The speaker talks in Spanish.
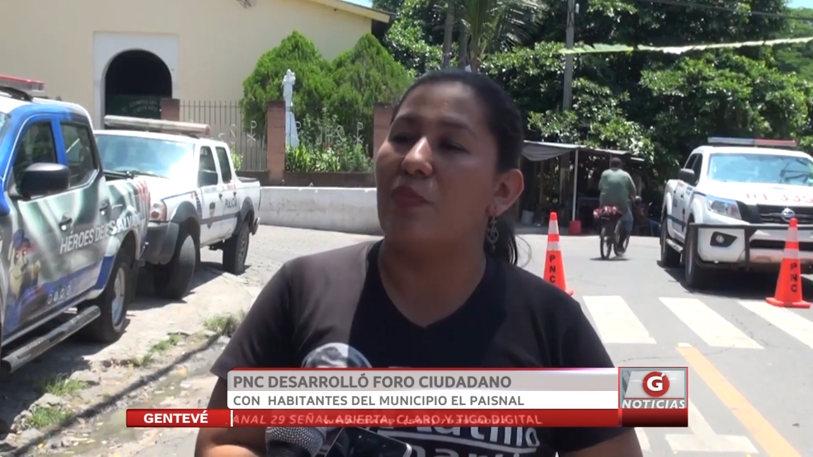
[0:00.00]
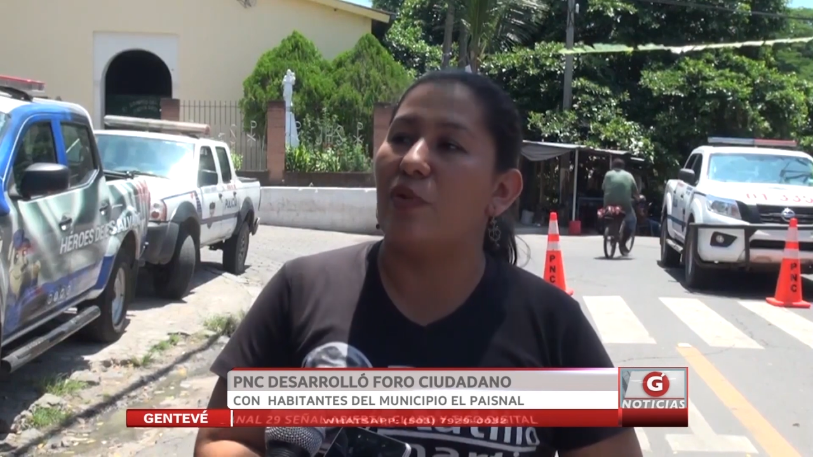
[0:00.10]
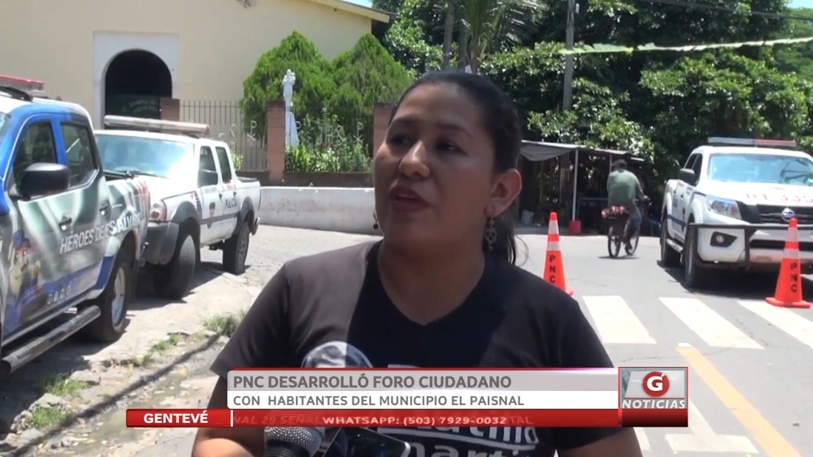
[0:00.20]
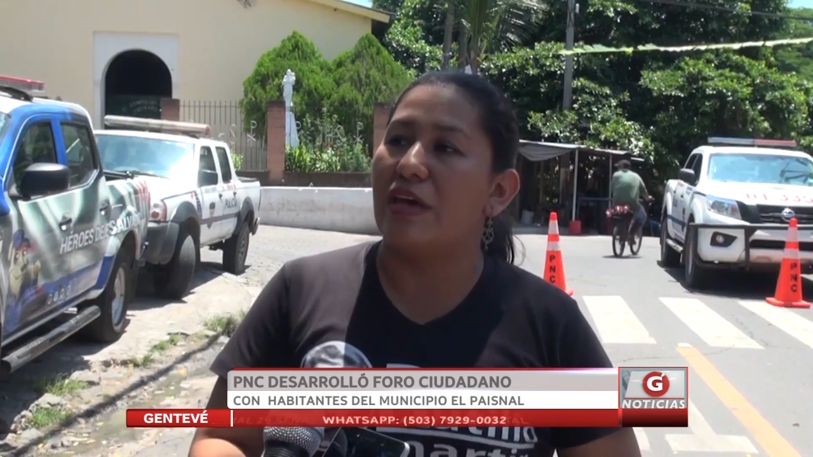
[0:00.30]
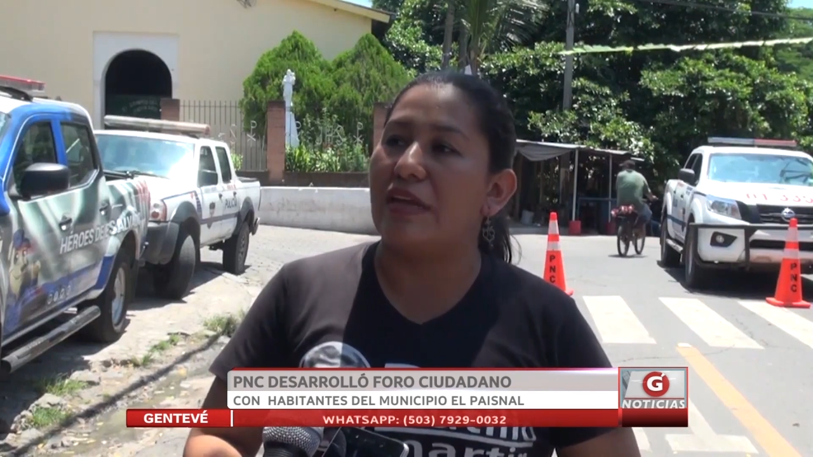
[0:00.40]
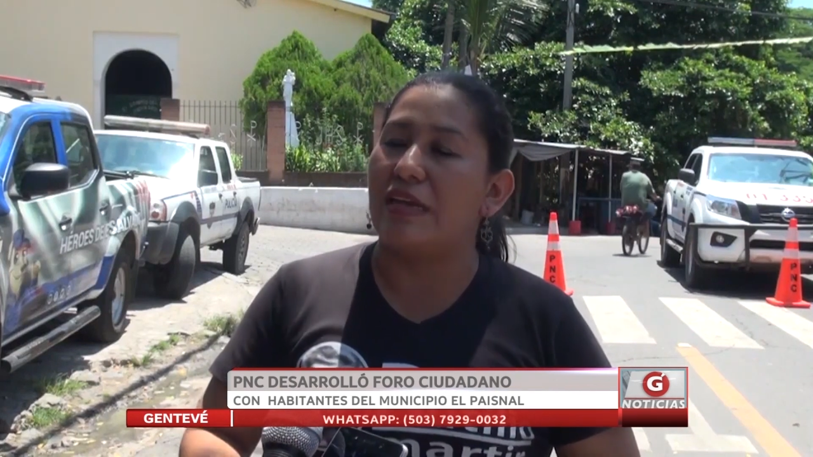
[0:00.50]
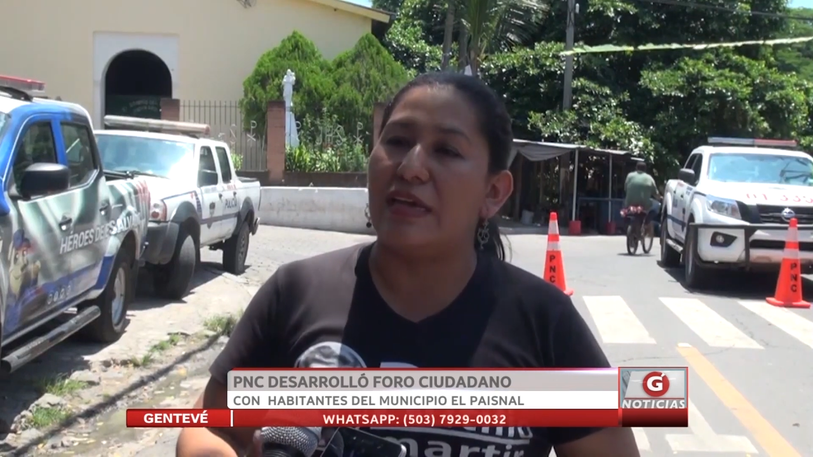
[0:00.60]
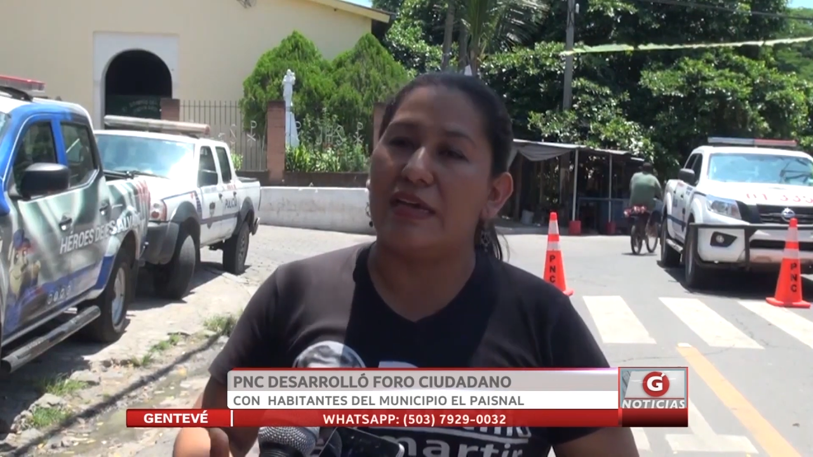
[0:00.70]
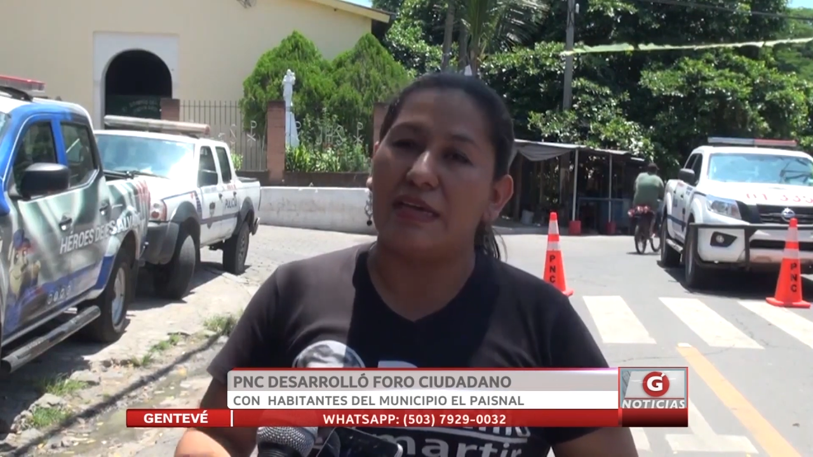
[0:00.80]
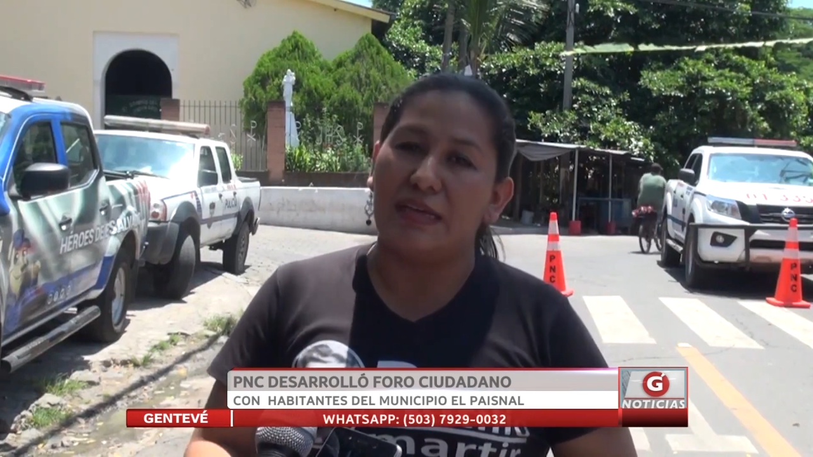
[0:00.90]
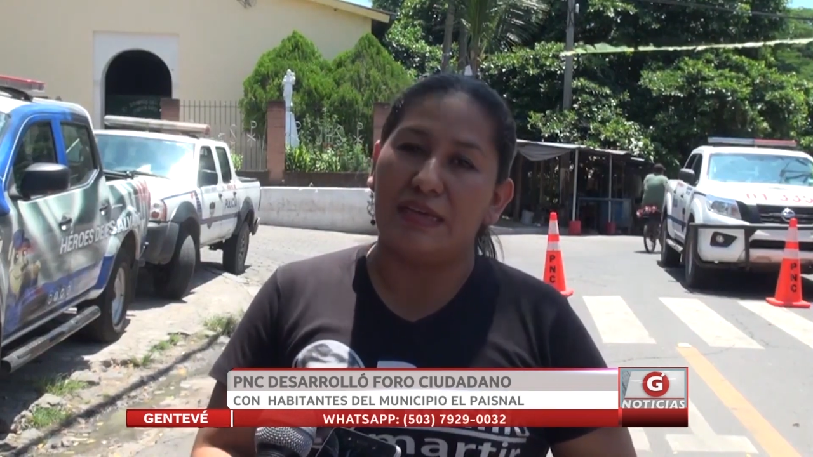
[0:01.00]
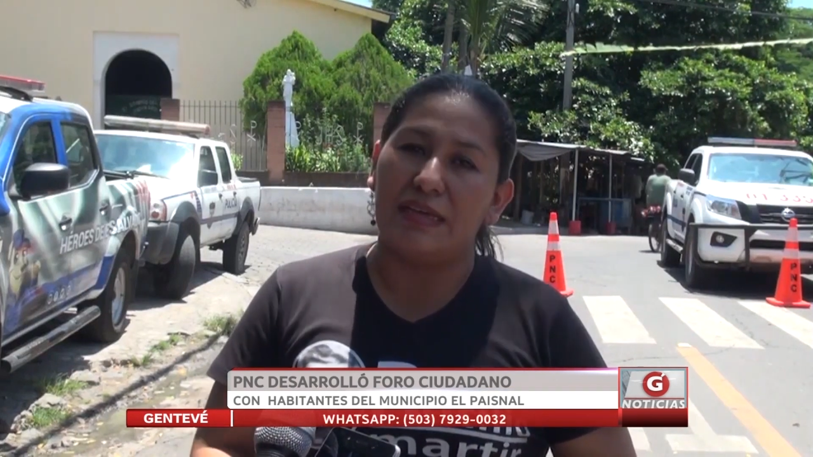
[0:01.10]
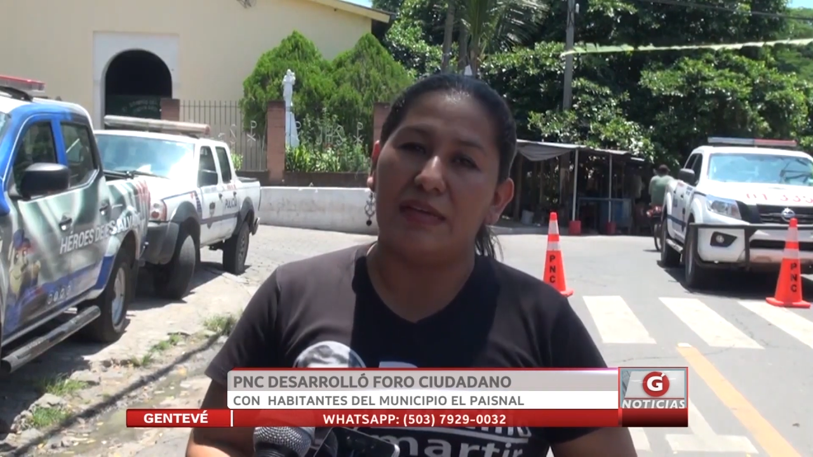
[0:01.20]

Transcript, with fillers: De poder eh,